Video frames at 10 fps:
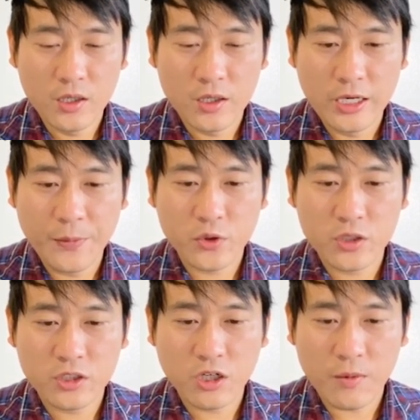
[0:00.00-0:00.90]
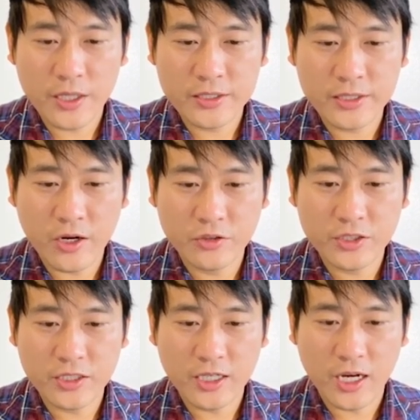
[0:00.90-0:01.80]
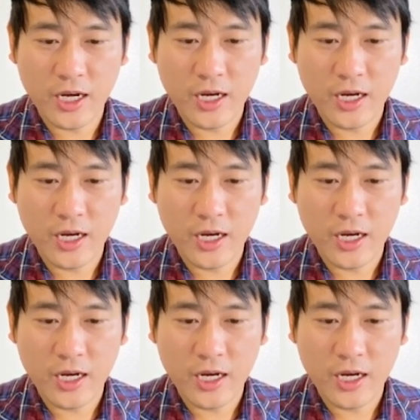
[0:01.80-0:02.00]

리프트를 처음 한 게 언제냐,